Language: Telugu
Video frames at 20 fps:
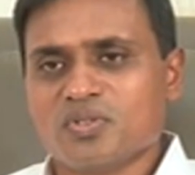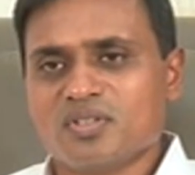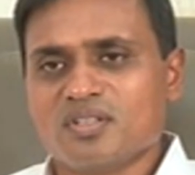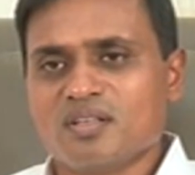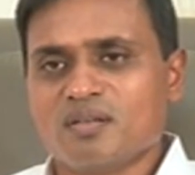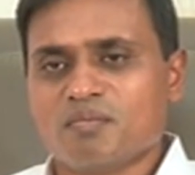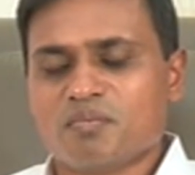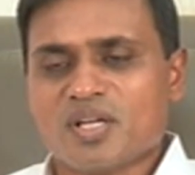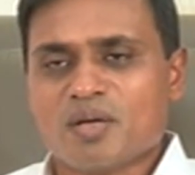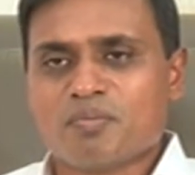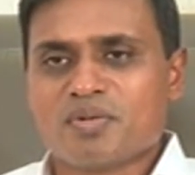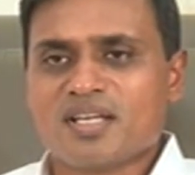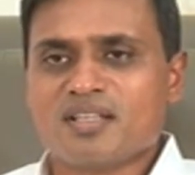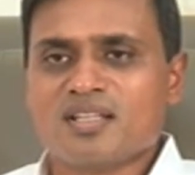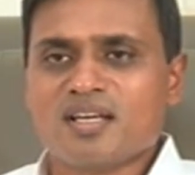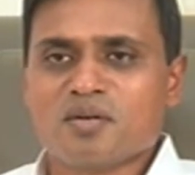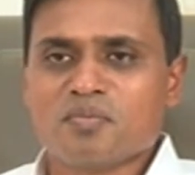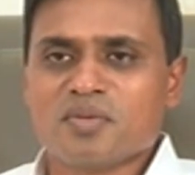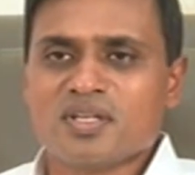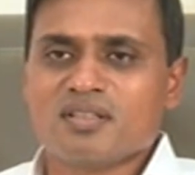ఉంది ఆ
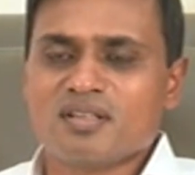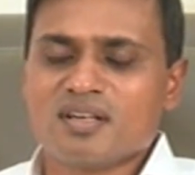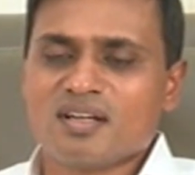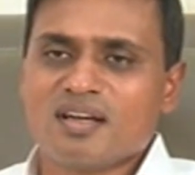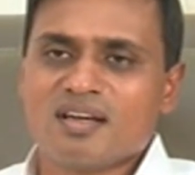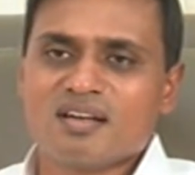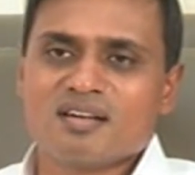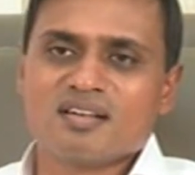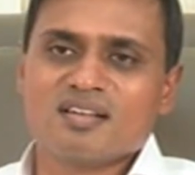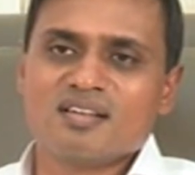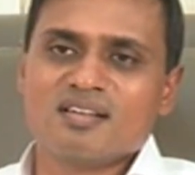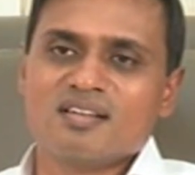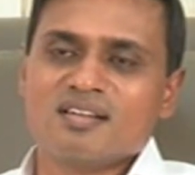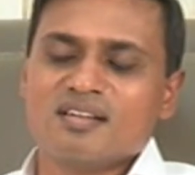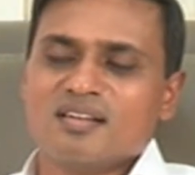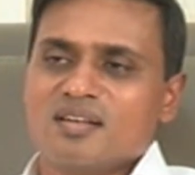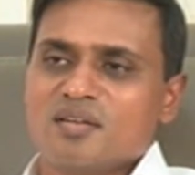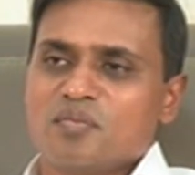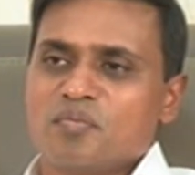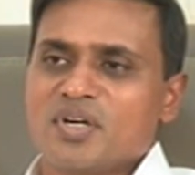ప్రధానమంత్రి గారిని
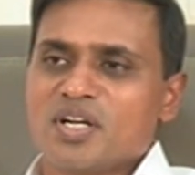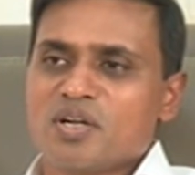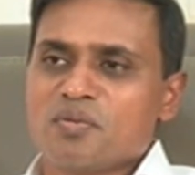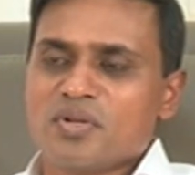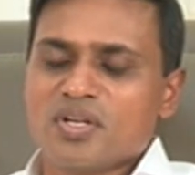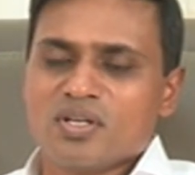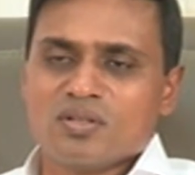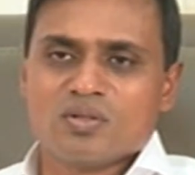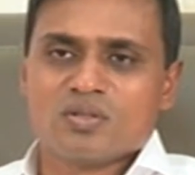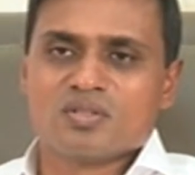మనం ఏదో